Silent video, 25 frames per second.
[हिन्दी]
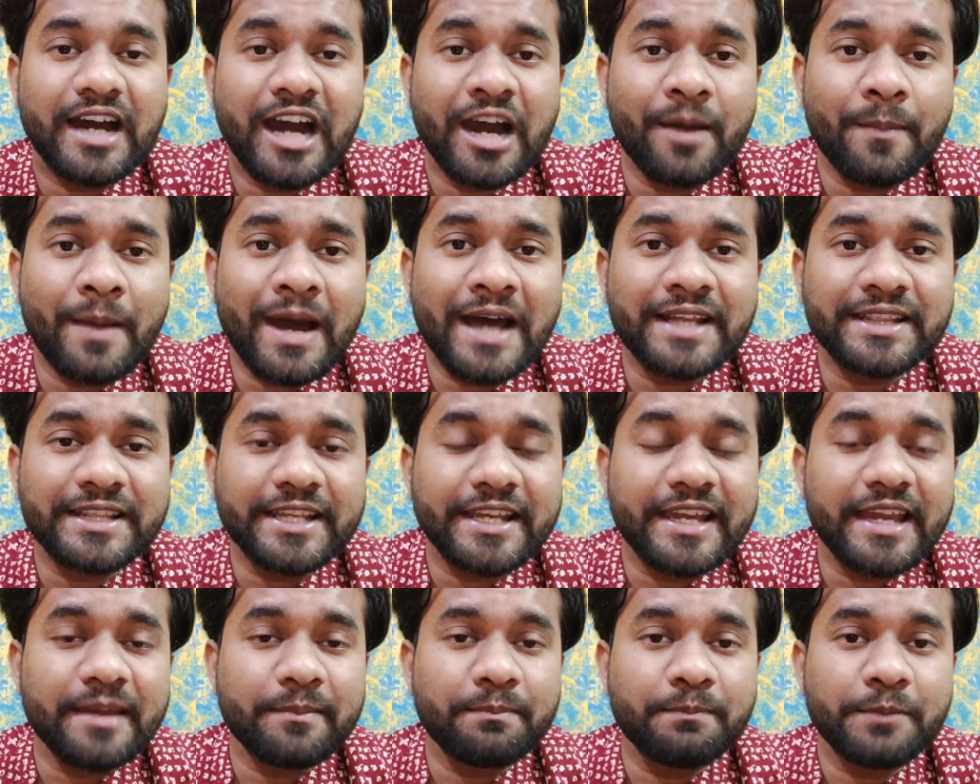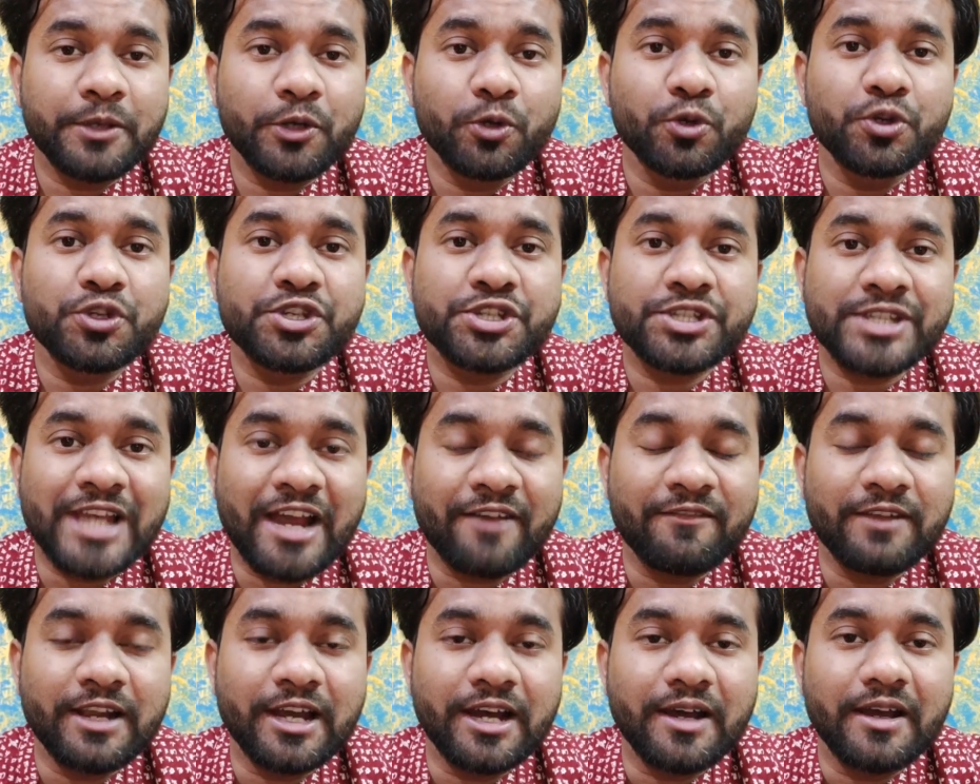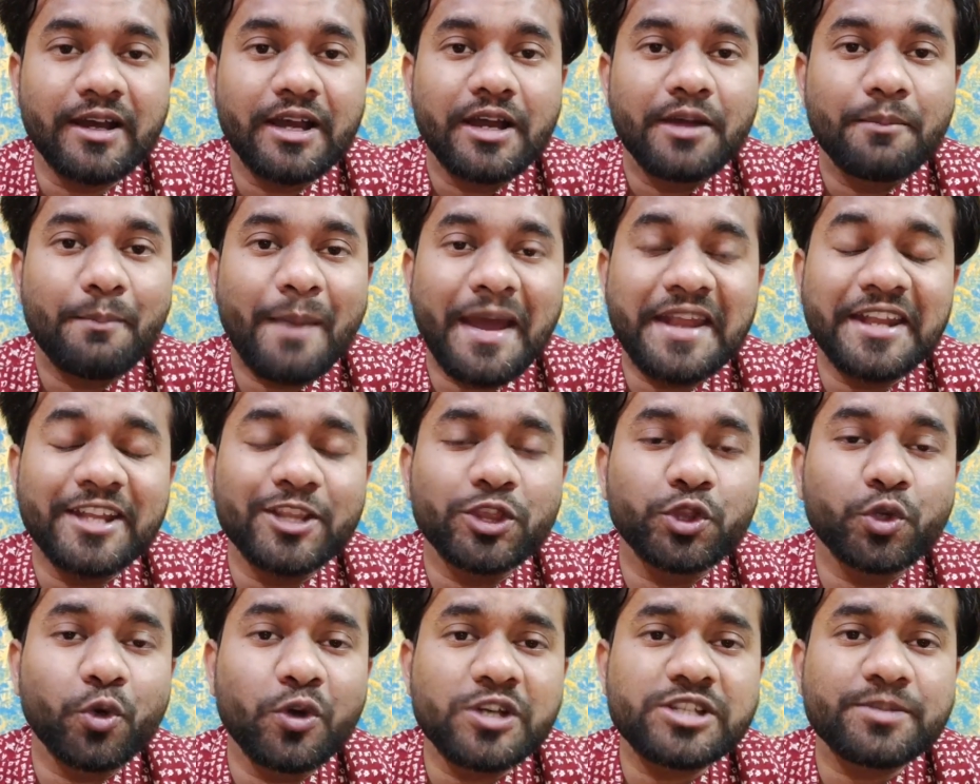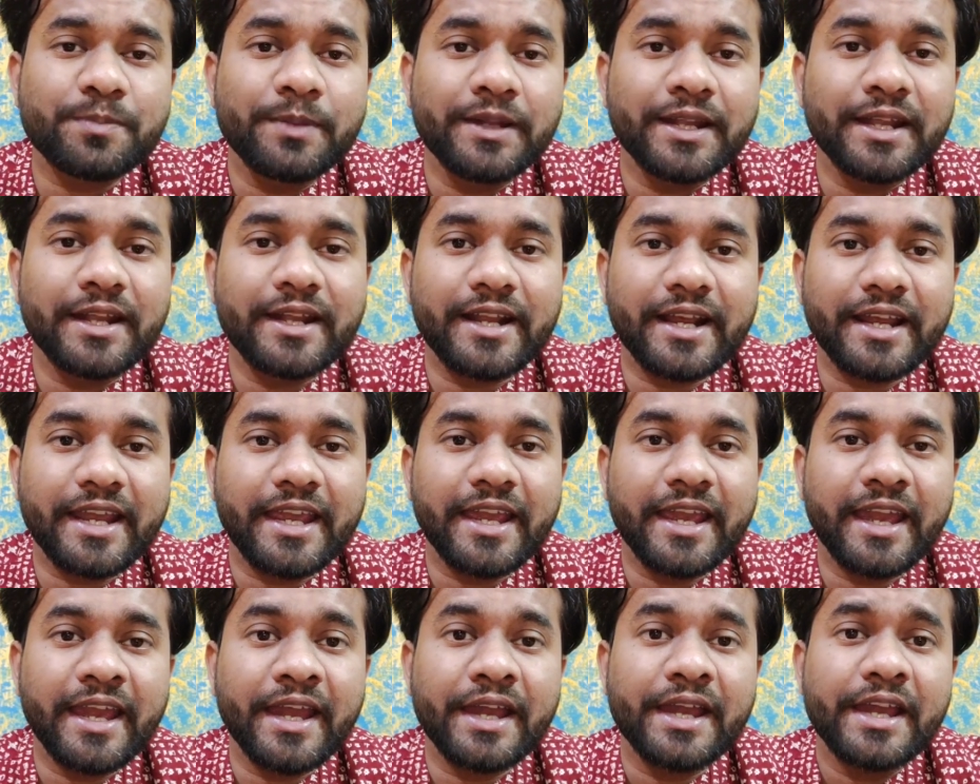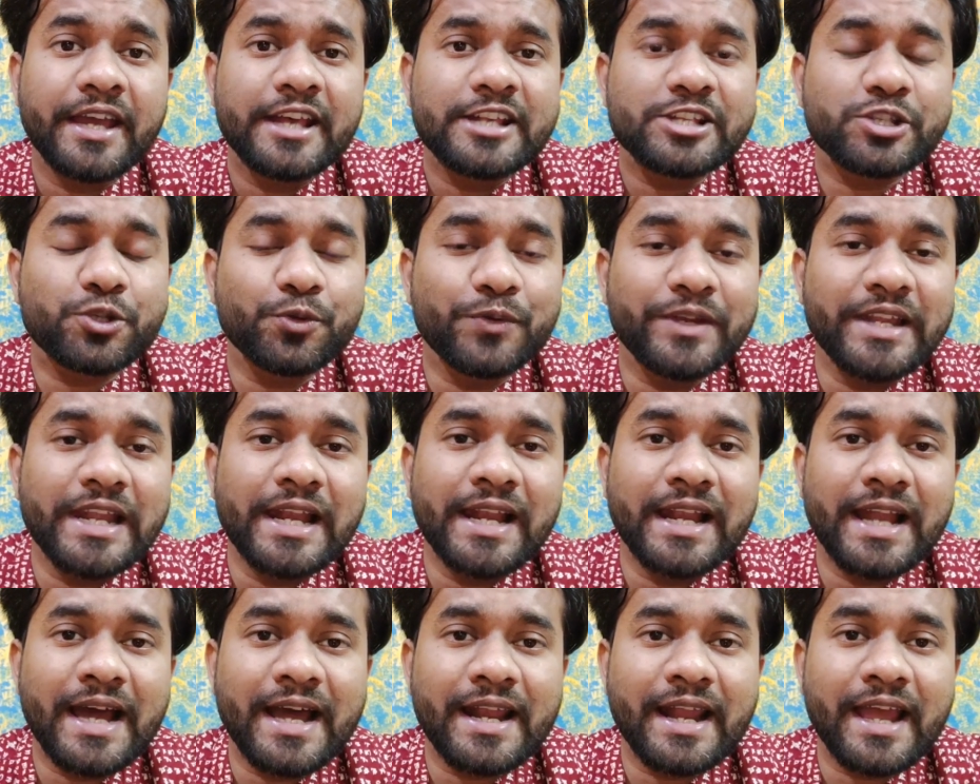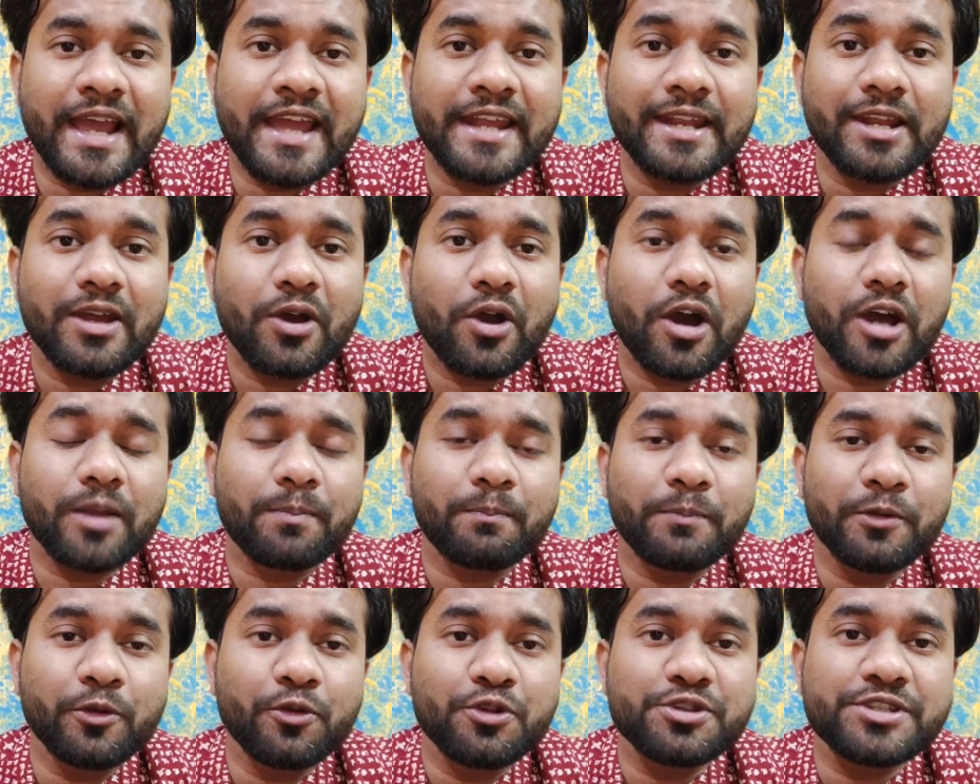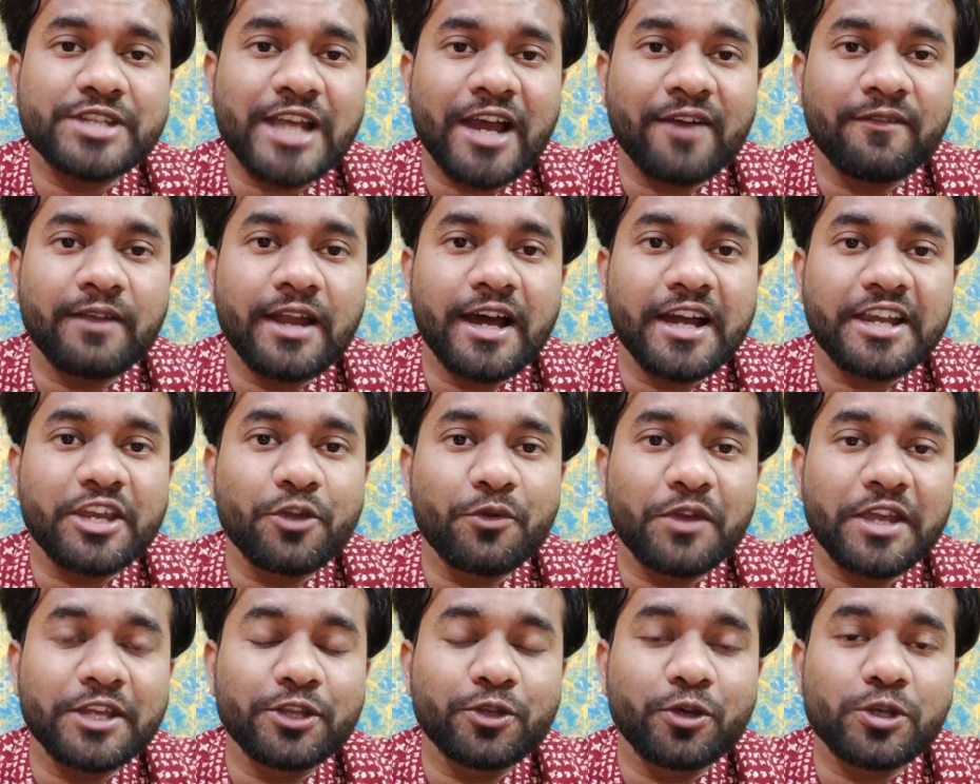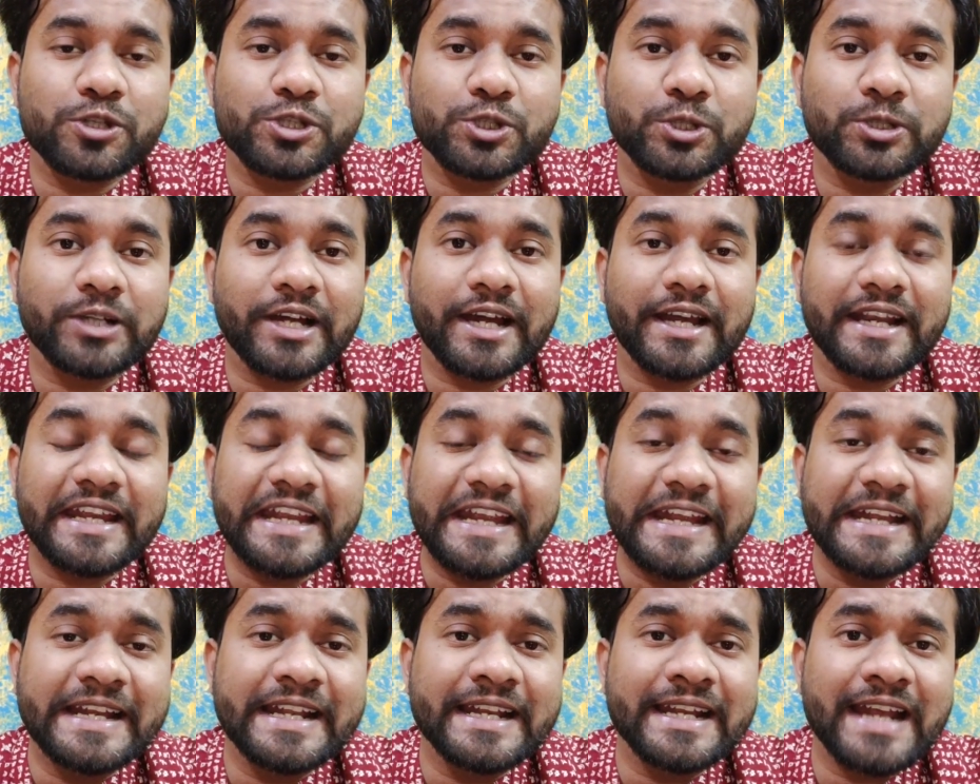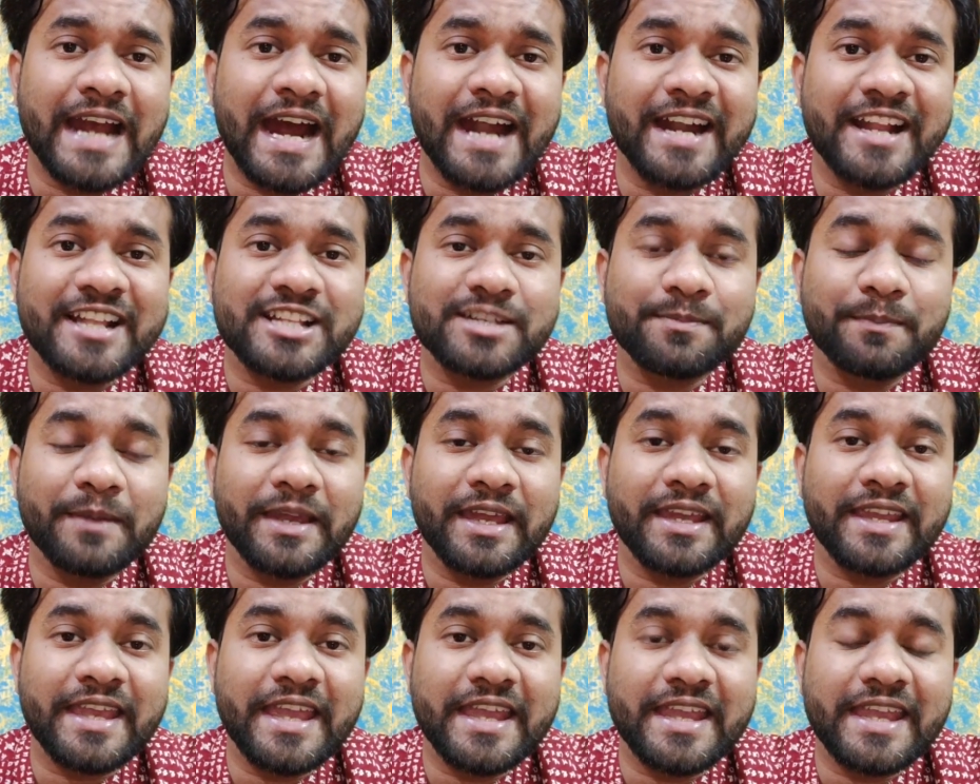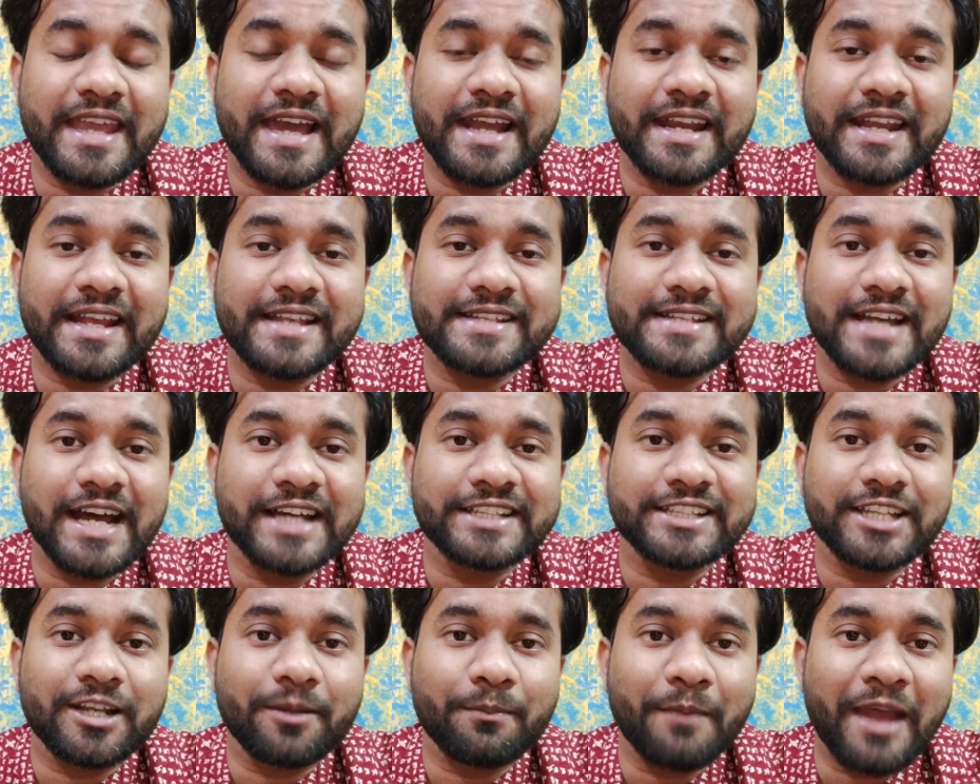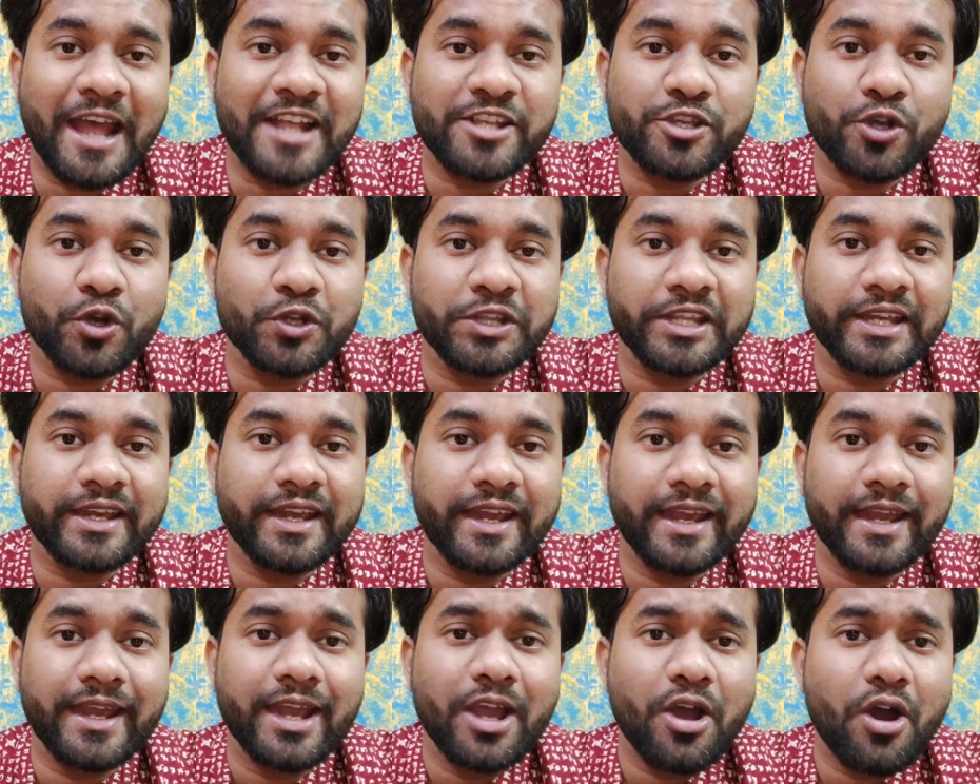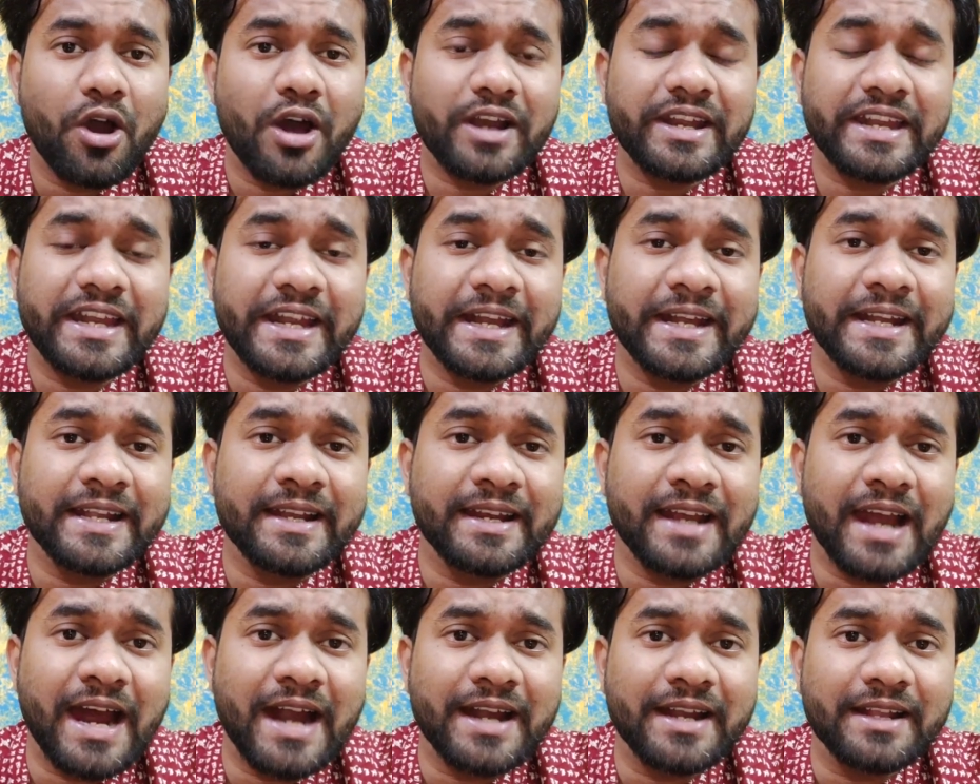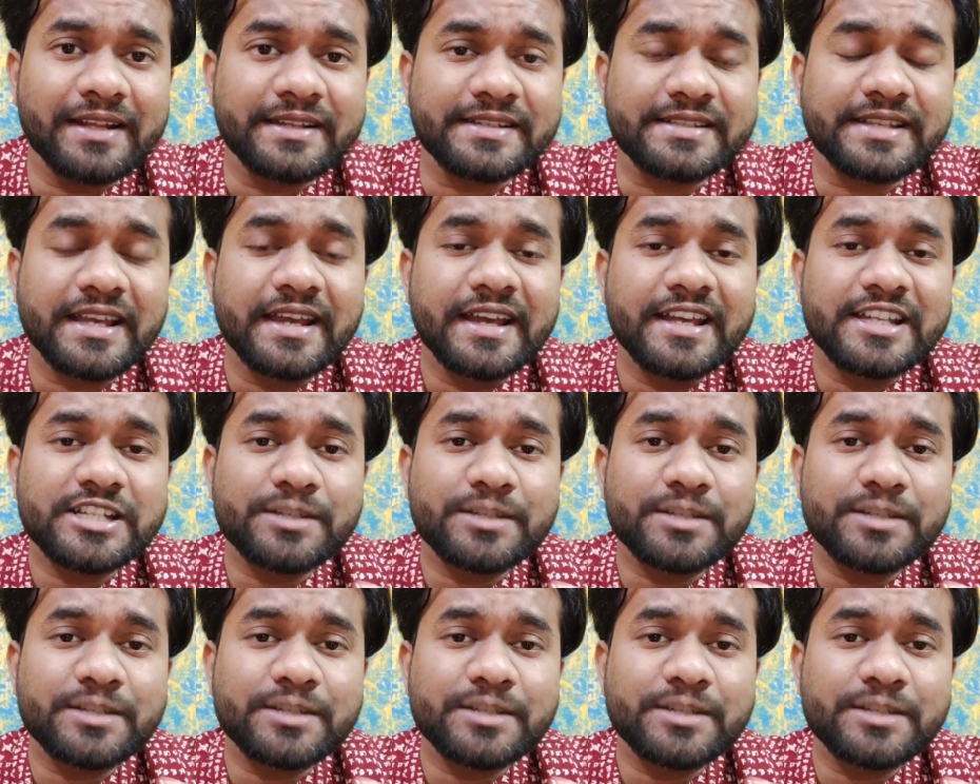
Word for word: अब आते हैं पीयूष चावला मैंने दो स्पिनर रखे हैं सुनील नारायण और पीयूष चावला क्योंकि दोस्तों अगर ईडन गार्डन्स में के के ज़्यादातर मैच होते हैं और ईडन गार्डन्स